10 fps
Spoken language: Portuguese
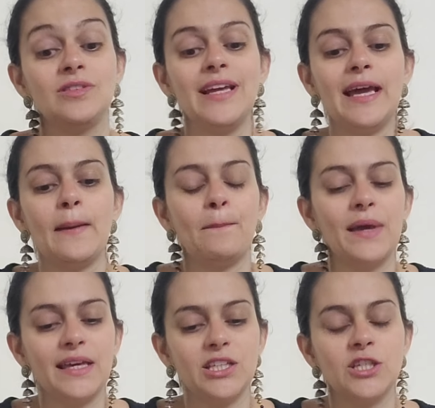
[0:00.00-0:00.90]
De
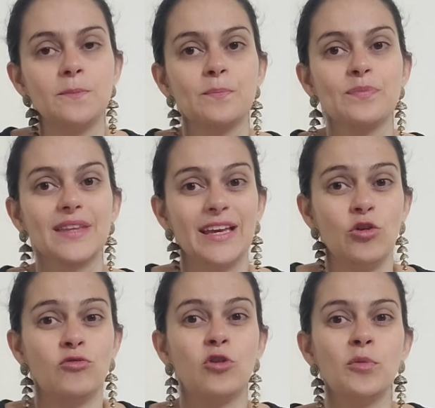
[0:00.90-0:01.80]
repente,
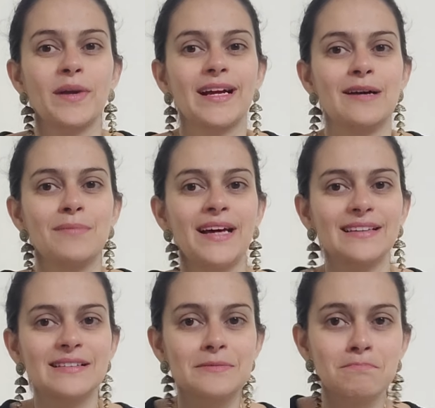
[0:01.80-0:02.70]
eu vou para
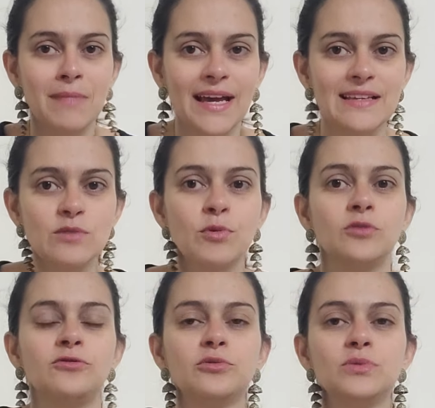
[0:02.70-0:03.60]
camadas mais
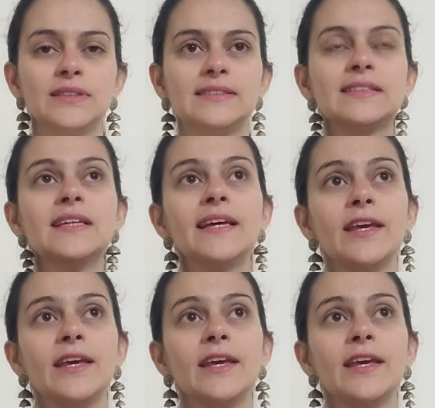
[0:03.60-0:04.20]
profundas.